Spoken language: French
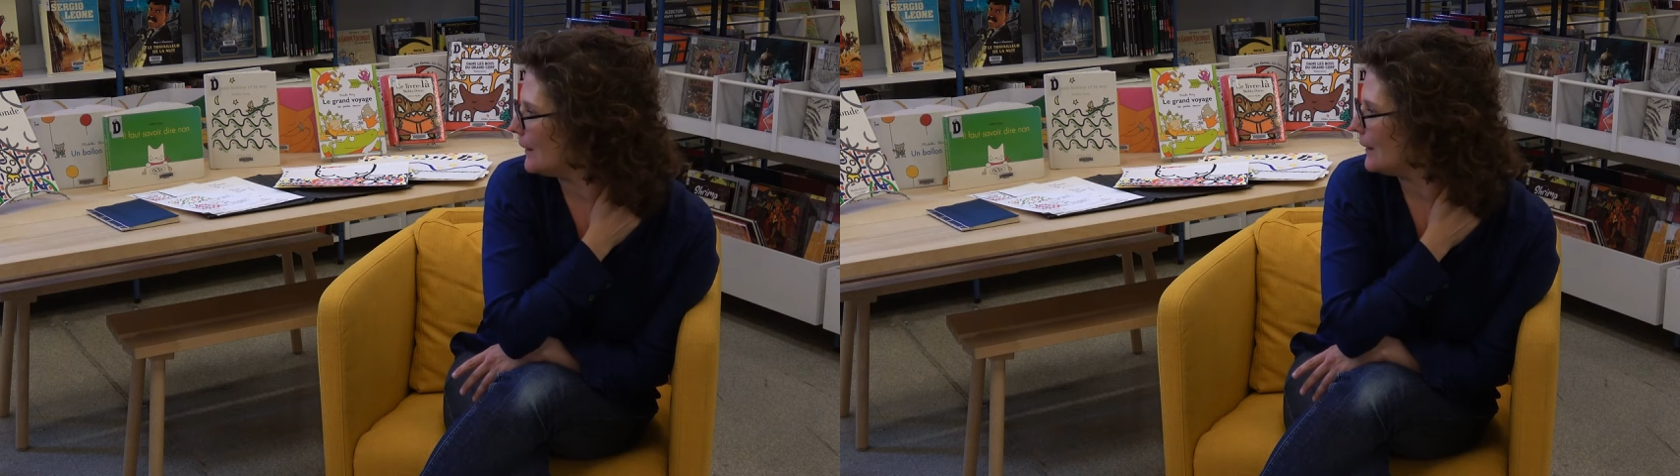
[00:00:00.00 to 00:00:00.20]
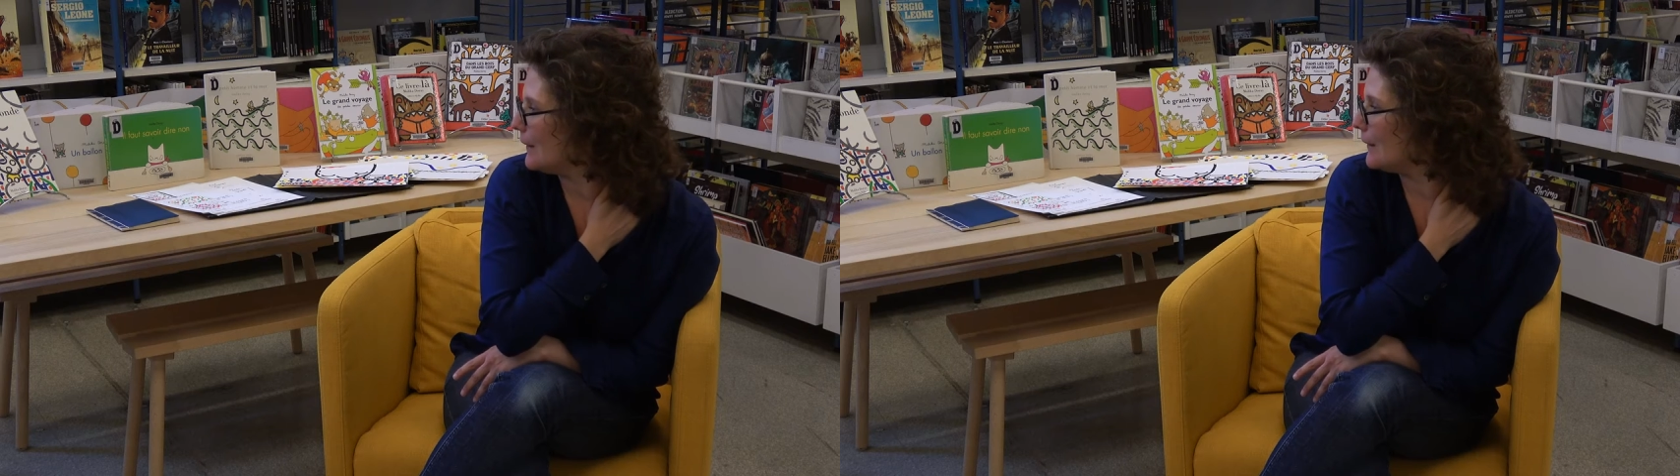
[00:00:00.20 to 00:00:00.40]

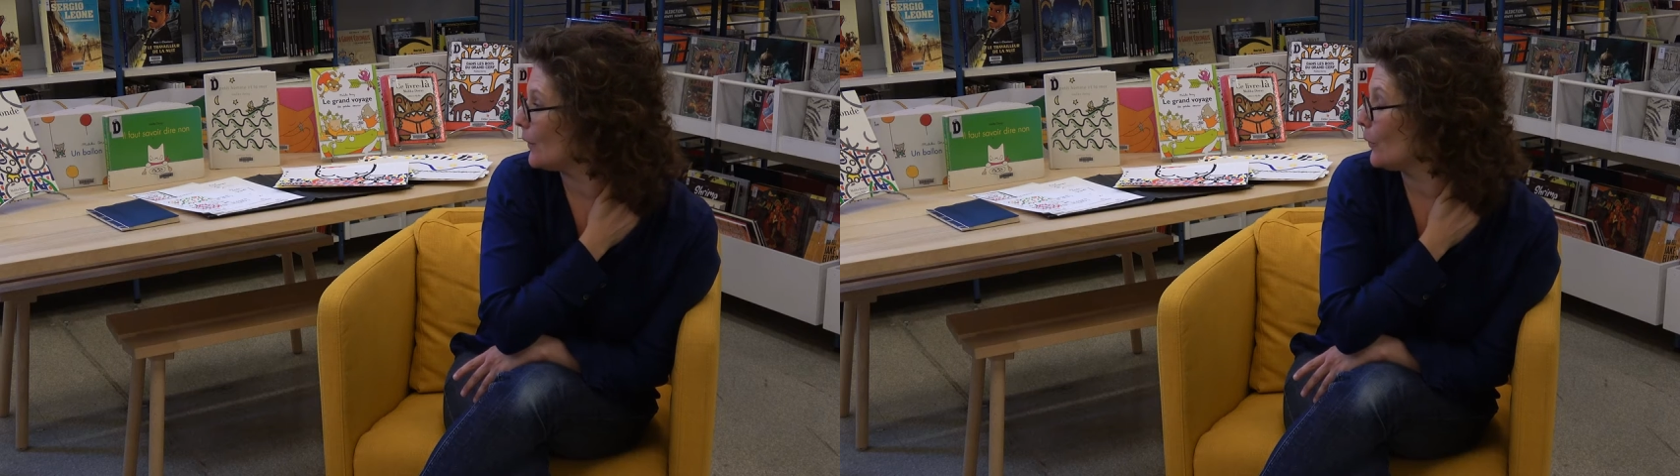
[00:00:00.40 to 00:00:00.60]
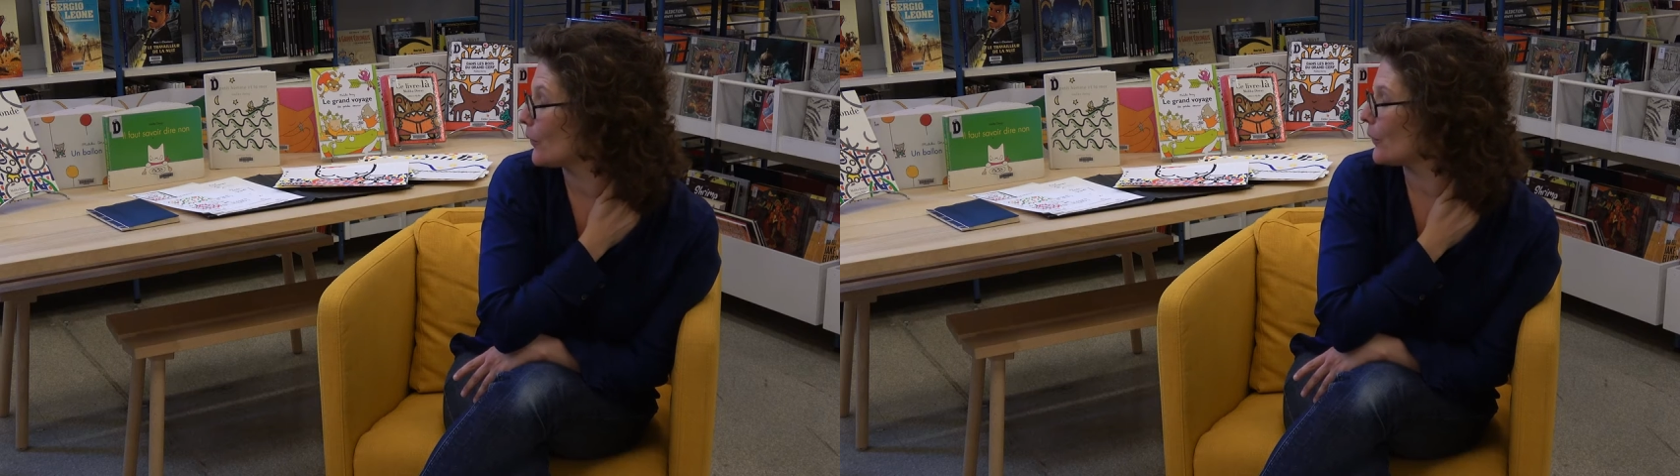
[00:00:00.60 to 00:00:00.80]

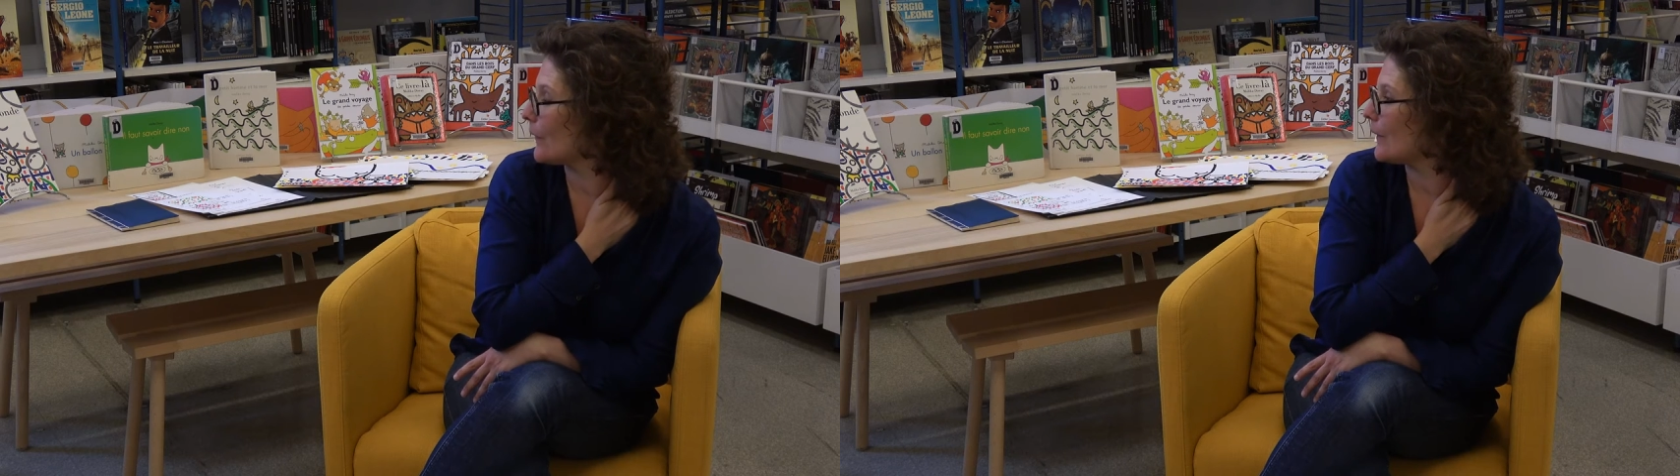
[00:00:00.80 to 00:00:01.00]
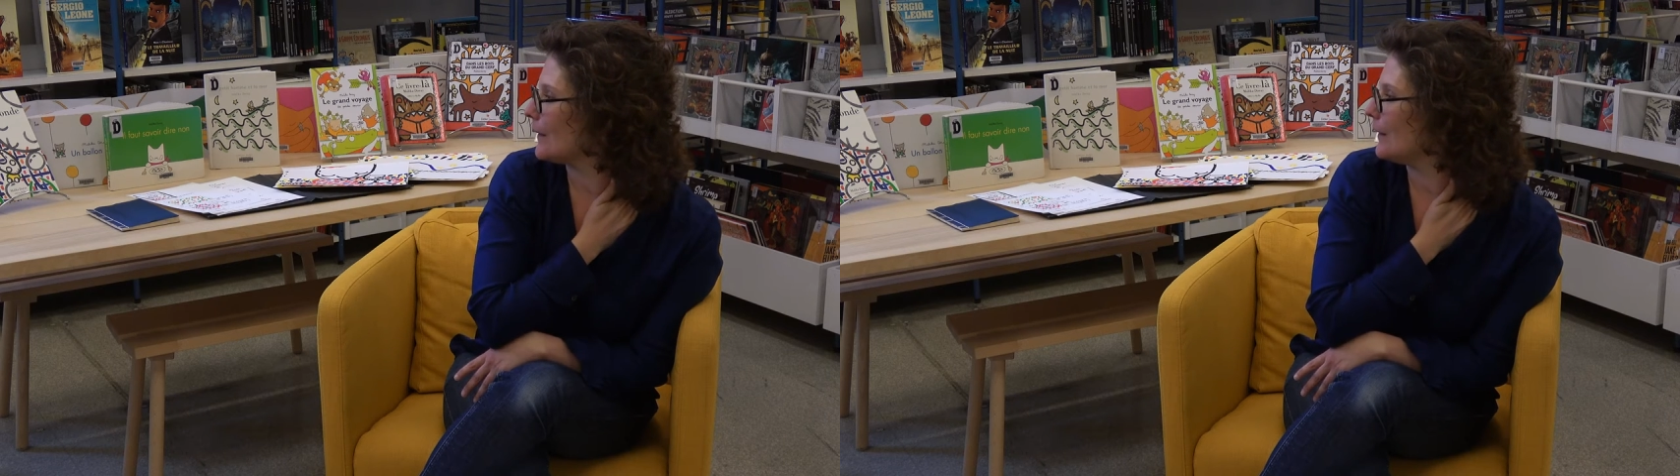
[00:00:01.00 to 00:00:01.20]
les encres, c'est